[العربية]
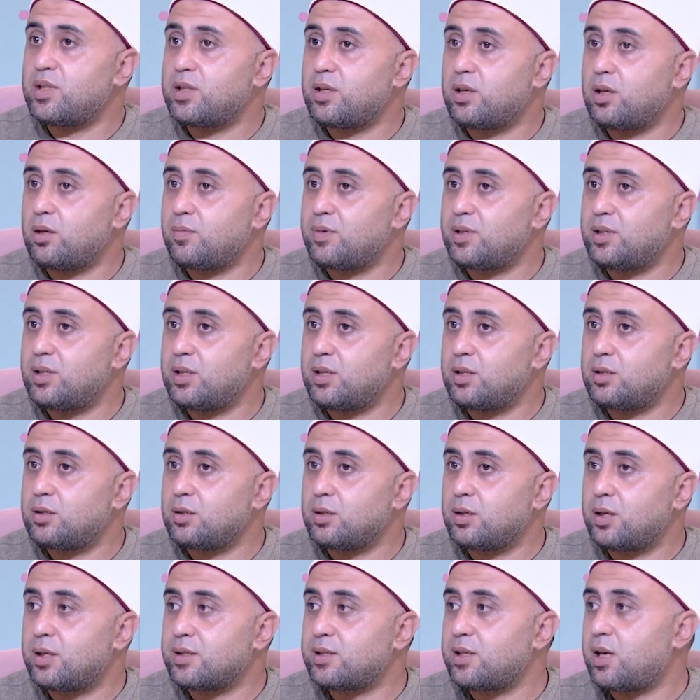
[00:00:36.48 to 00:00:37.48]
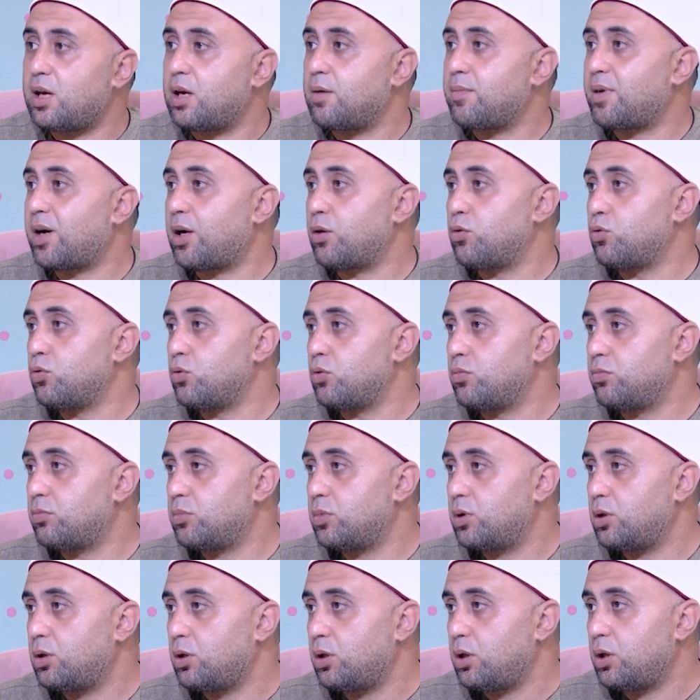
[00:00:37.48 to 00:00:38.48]
العبادات جزاءها معلوم
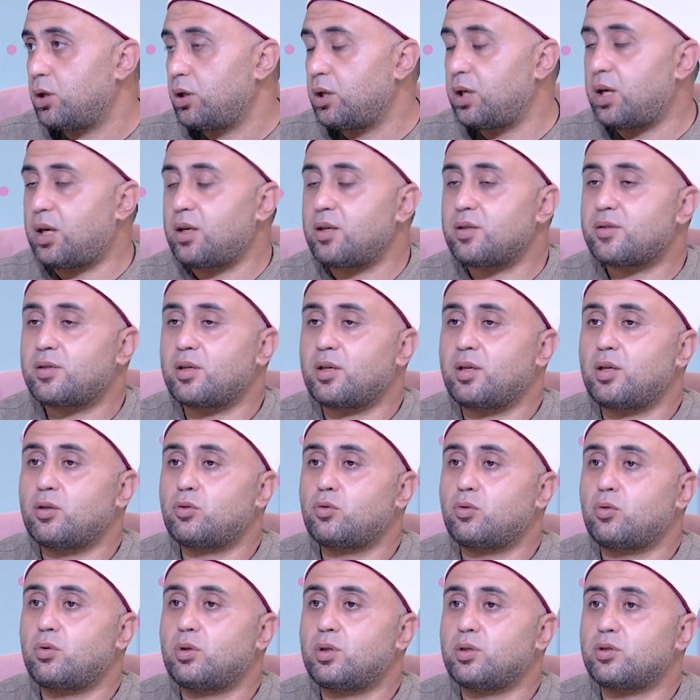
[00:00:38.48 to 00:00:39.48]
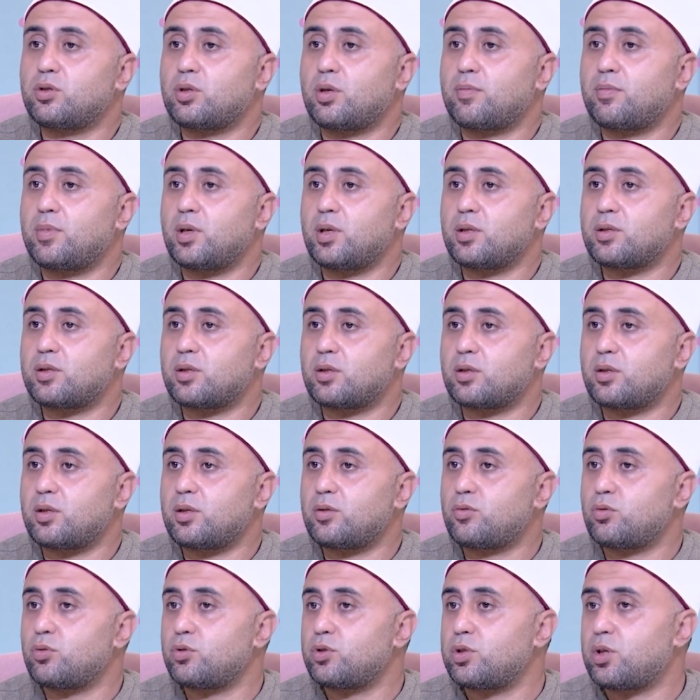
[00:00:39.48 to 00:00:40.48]
يعني صلاة الجماعة
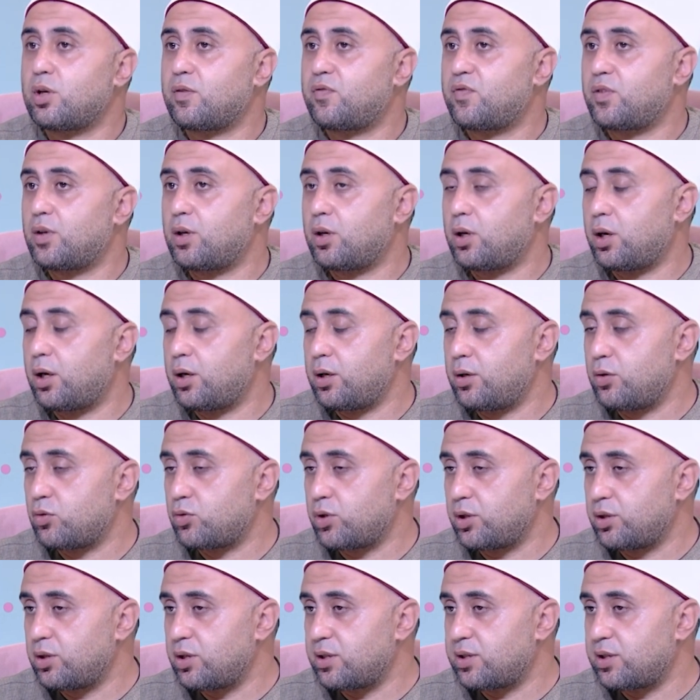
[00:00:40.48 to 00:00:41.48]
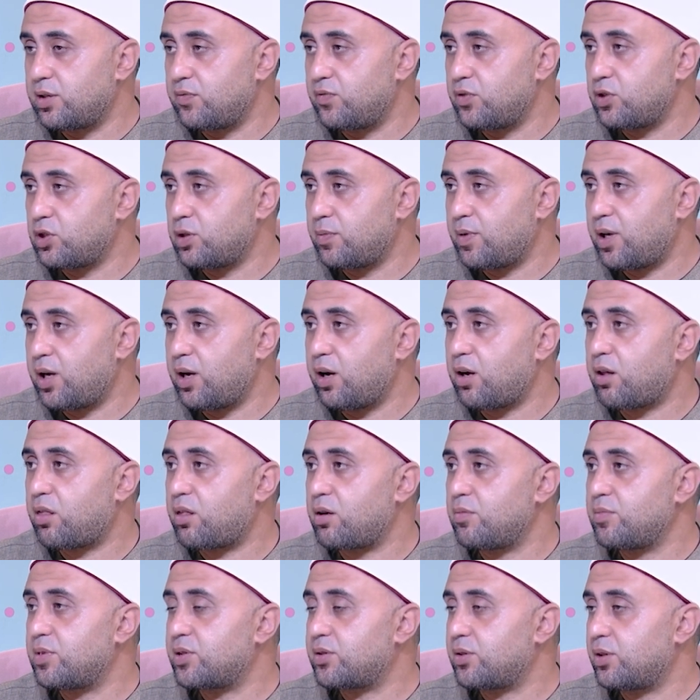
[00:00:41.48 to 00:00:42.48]
صلاة الجماعة ان يصلي الانسان في جماعه
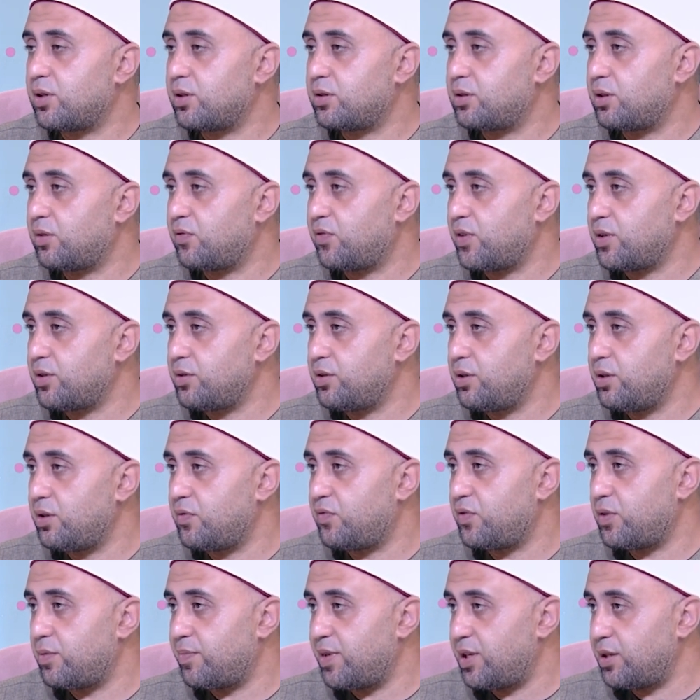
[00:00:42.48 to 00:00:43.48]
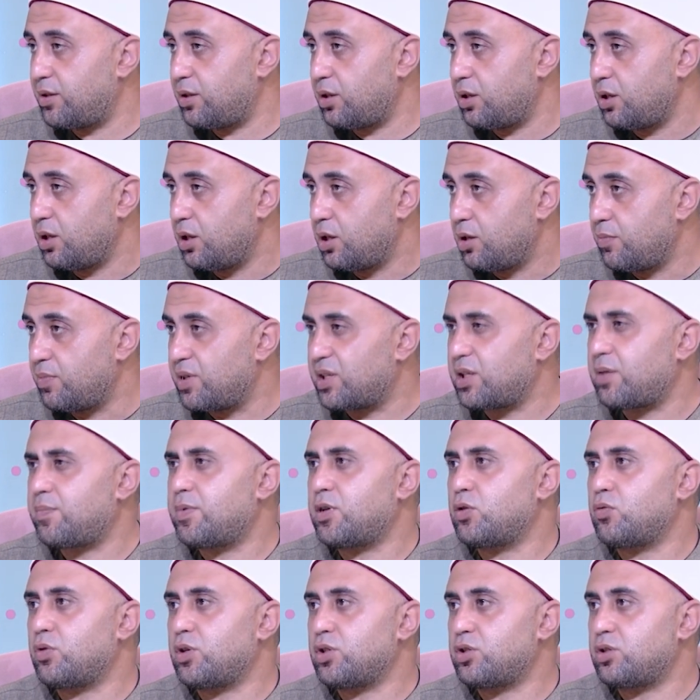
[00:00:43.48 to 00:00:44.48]
اكثر من صلاه الفرض في بيته ب
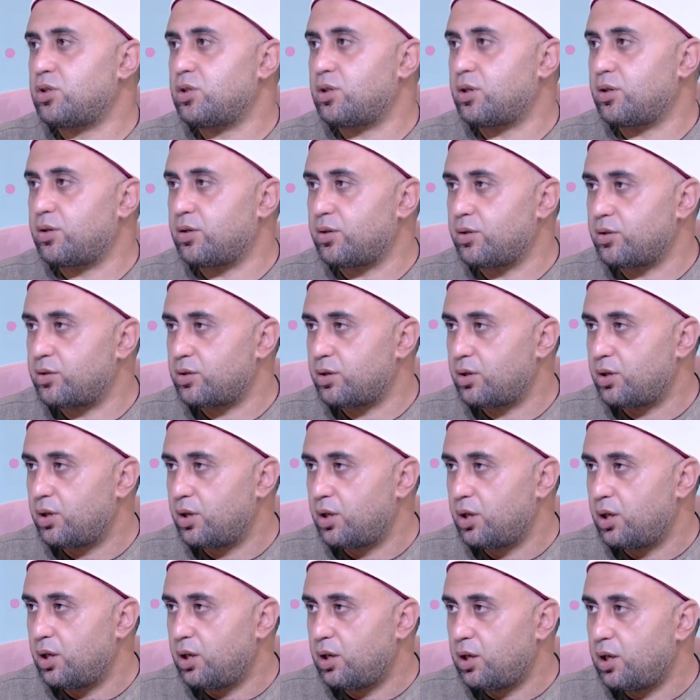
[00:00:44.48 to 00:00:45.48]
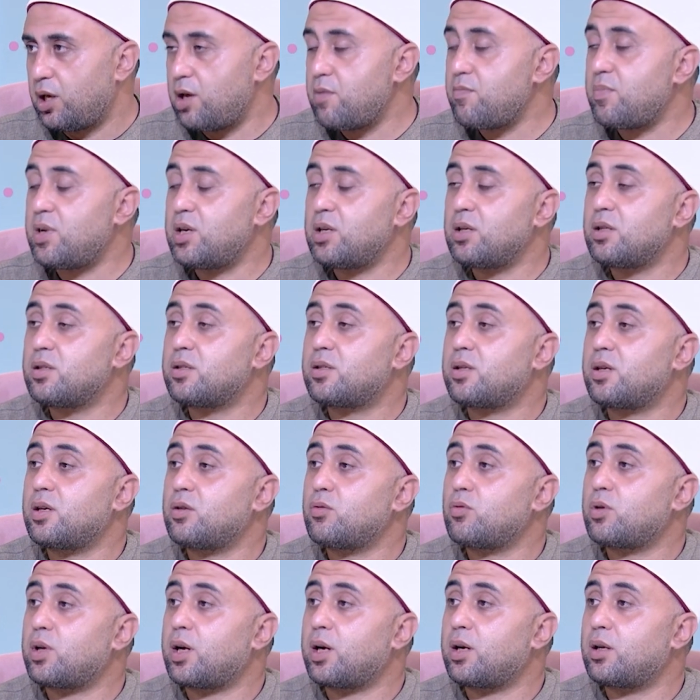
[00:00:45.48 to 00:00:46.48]
27 درجه اما
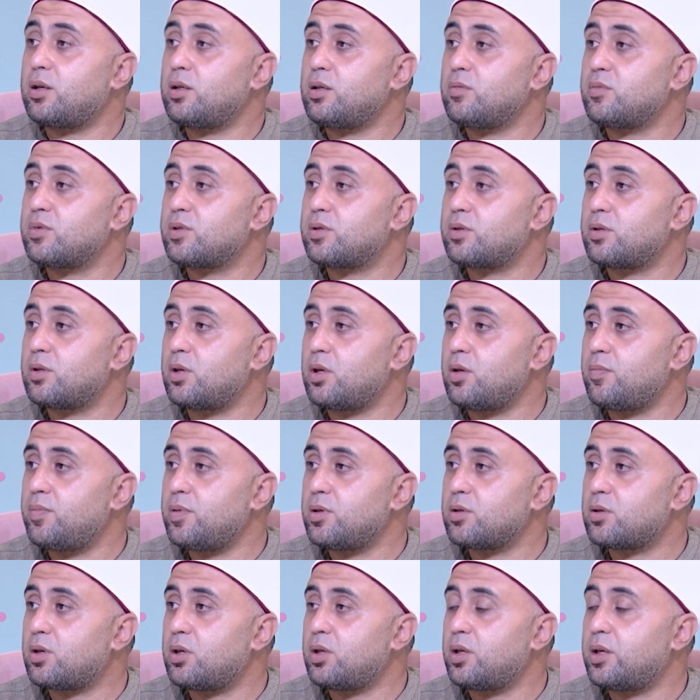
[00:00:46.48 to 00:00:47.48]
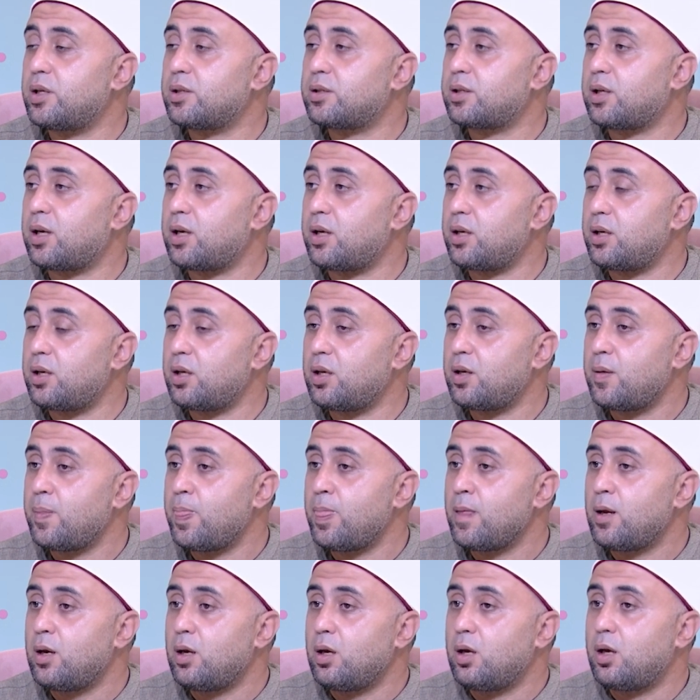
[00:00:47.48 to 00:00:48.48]
الانسان الحليم الصابر قال تعالى
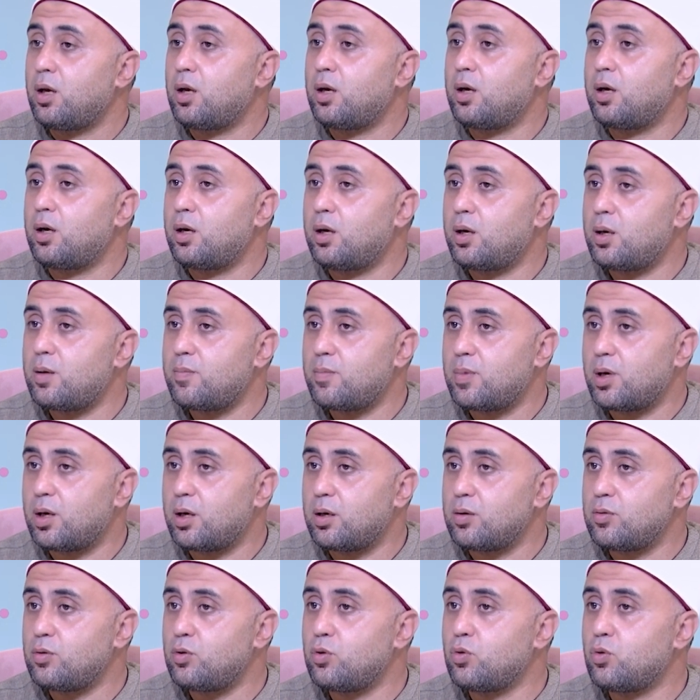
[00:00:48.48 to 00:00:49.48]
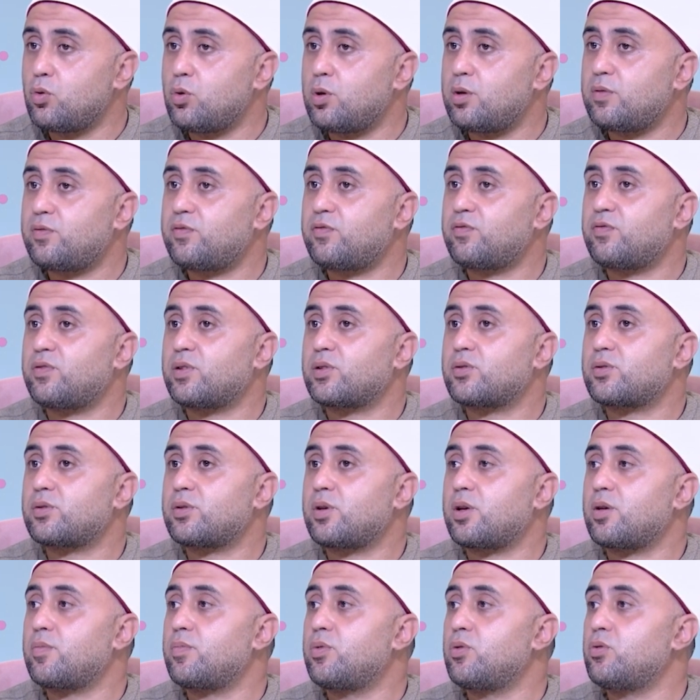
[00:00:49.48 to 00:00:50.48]
انما يوفى
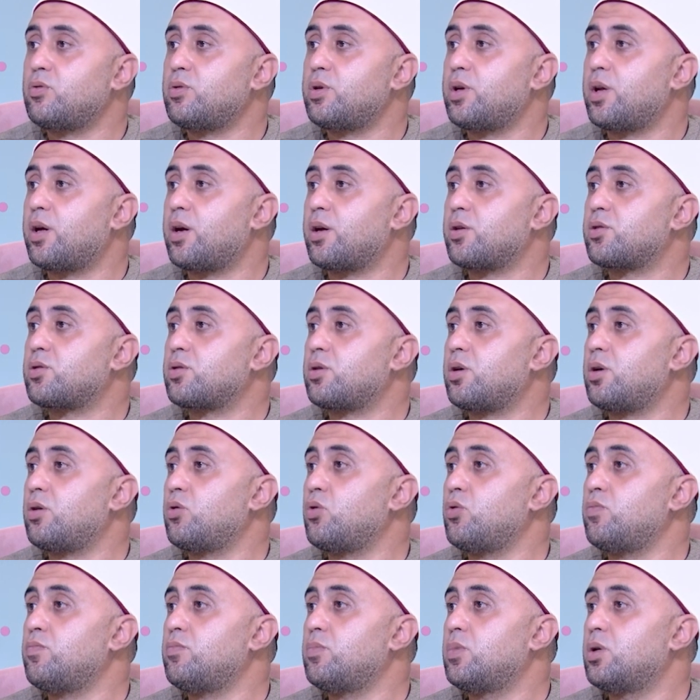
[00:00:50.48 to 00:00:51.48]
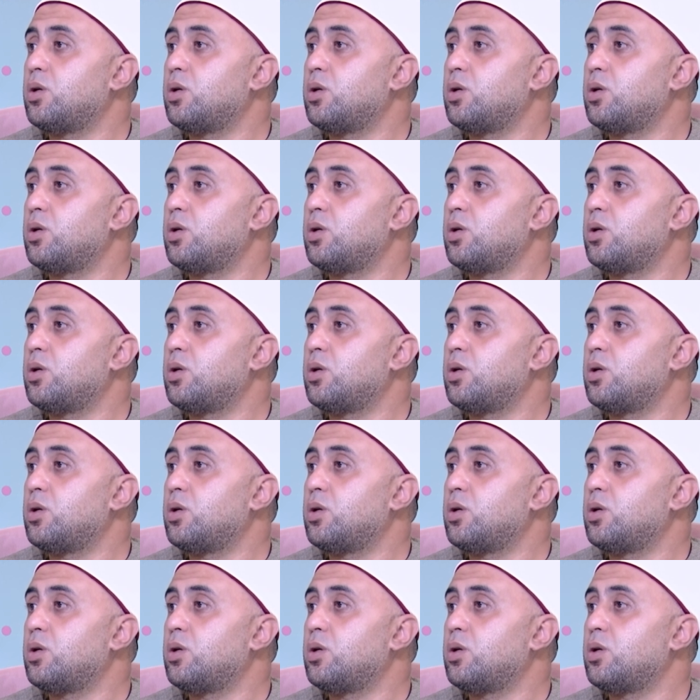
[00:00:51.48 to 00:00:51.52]
الصابرون اجرهم